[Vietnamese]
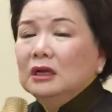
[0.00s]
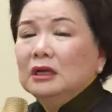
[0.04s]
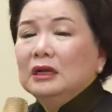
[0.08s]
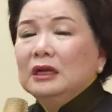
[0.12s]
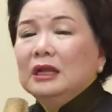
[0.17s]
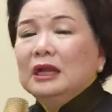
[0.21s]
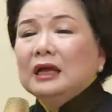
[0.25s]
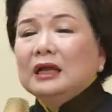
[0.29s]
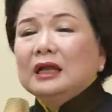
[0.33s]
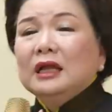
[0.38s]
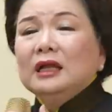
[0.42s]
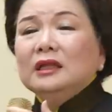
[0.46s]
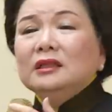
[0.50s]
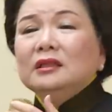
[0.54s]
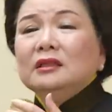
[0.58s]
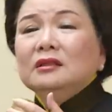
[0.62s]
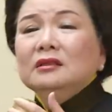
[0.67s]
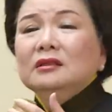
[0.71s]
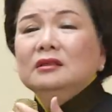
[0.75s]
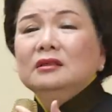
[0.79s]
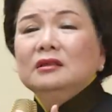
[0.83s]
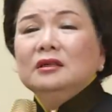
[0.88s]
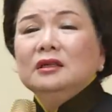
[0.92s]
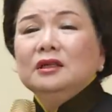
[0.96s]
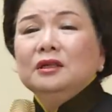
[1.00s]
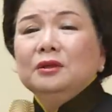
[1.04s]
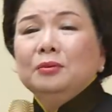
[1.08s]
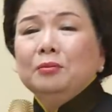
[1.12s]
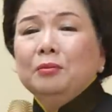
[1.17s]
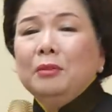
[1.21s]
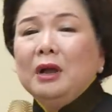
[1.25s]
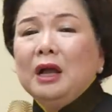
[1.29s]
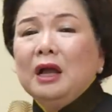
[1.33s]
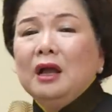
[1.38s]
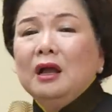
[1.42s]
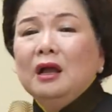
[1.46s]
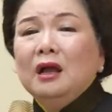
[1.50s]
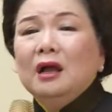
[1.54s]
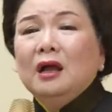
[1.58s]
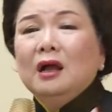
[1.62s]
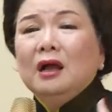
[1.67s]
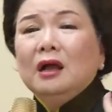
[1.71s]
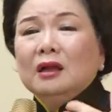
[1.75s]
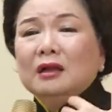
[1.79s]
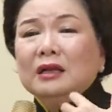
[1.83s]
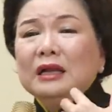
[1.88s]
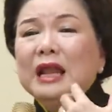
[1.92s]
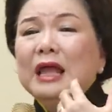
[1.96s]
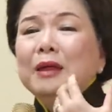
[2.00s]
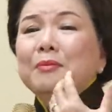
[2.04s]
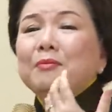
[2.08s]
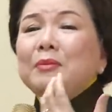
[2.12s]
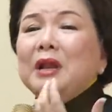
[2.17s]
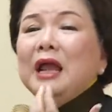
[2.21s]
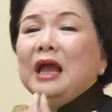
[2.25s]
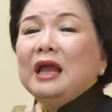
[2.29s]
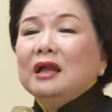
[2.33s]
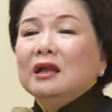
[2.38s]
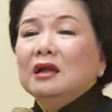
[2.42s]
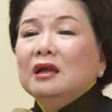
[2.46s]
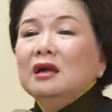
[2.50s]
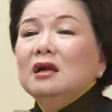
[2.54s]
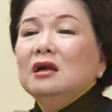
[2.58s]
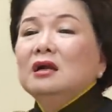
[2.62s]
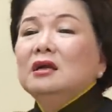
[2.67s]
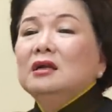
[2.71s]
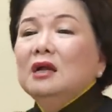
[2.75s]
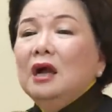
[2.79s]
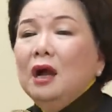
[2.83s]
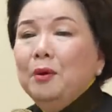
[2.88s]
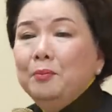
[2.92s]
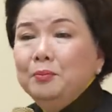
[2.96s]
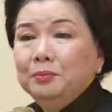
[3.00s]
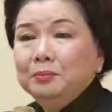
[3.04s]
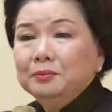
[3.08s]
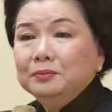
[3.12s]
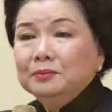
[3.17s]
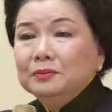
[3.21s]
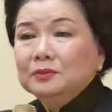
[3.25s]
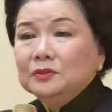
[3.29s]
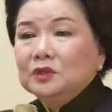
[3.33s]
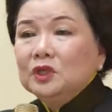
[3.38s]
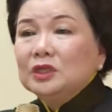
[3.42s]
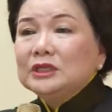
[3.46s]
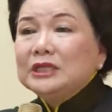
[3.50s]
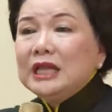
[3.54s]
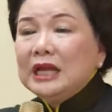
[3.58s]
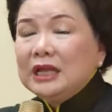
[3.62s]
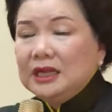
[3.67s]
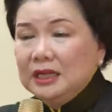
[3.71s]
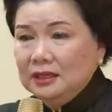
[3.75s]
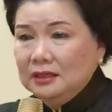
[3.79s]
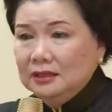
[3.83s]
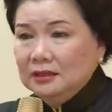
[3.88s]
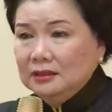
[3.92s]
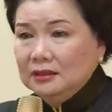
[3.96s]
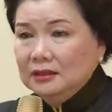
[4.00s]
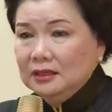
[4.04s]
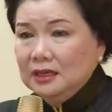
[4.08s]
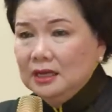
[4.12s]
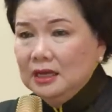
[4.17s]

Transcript: là cái người mà đem lại cái hơi ấm cho gia đình.